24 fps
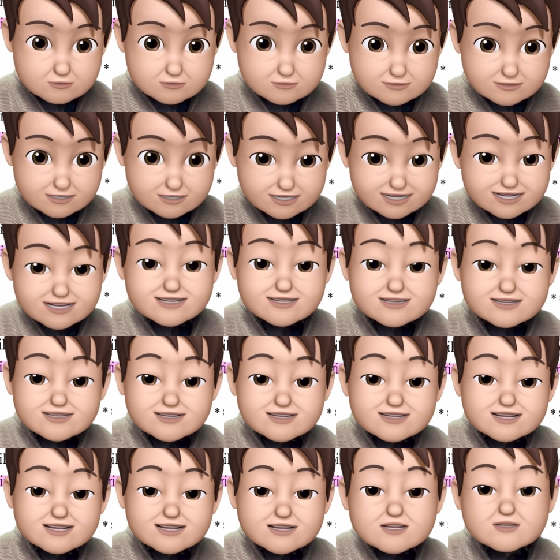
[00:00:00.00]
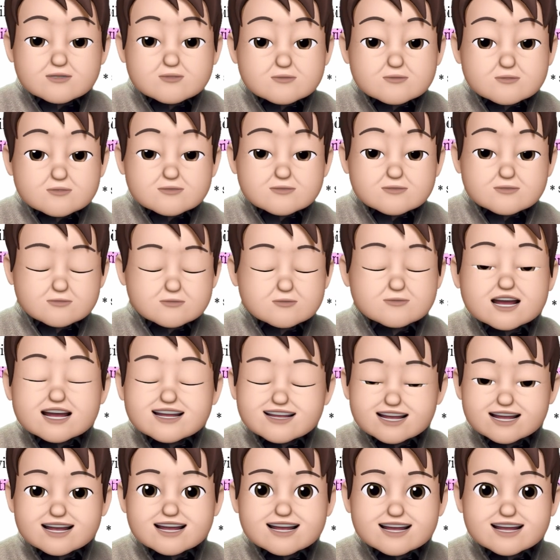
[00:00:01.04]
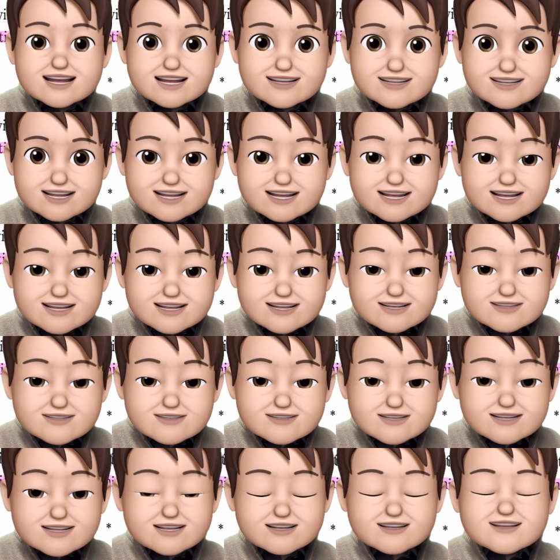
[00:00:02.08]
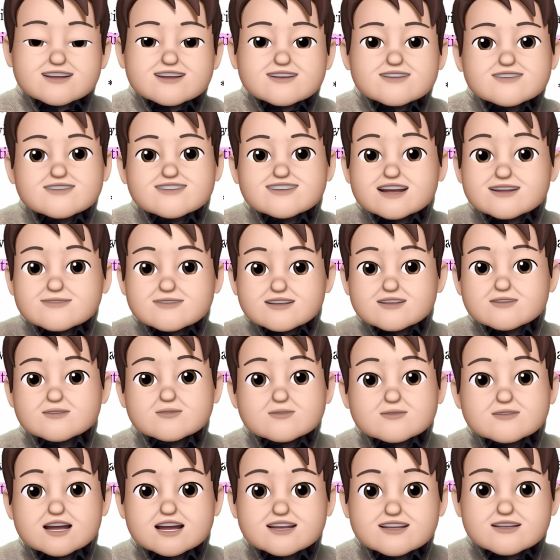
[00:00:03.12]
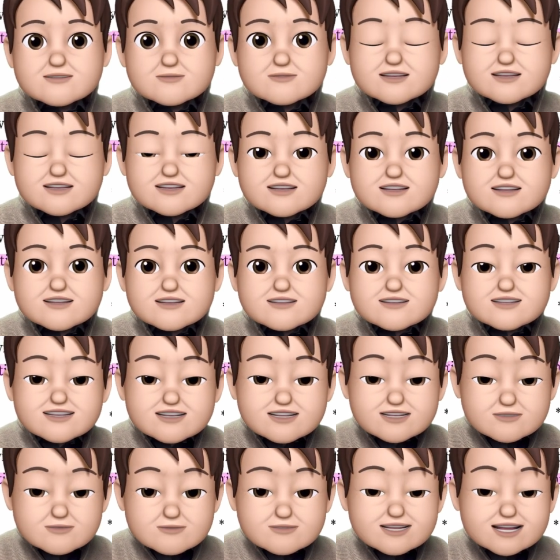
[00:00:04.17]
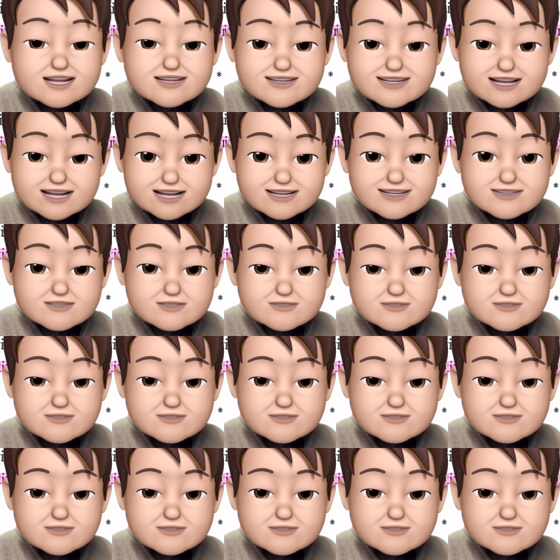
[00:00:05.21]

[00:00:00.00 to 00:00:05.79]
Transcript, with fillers: 어떤 기능, 기능으로서도 나타나게 된다. 그러니까 그 사회적으로 가지고 있는 그 지위에